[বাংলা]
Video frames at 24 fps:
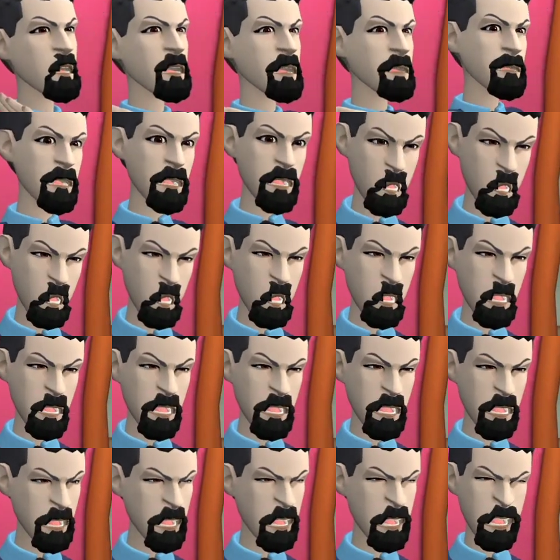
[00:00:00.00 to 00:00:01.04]
প্রশ্ন কটা সঠিক
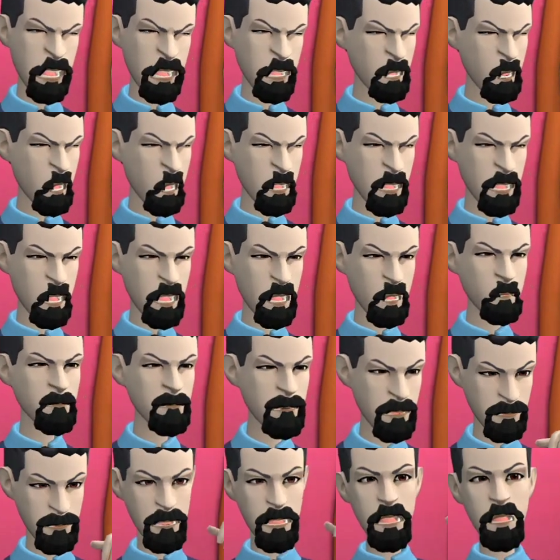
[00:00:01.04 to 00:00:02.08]
উত্তর দিতে পারলে আপনার
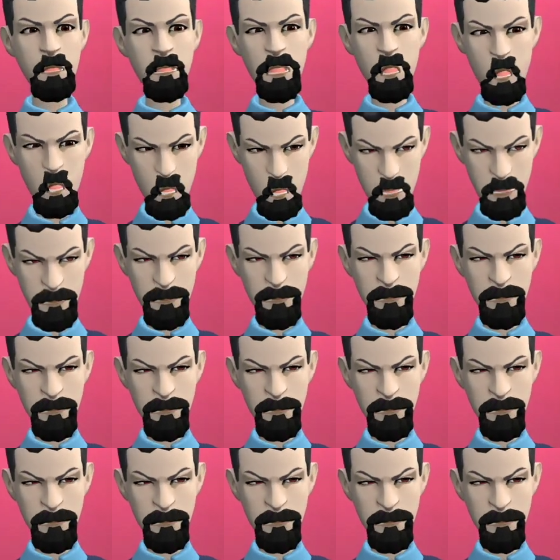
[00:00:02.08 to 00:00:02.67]
চাকরি কনফার্ম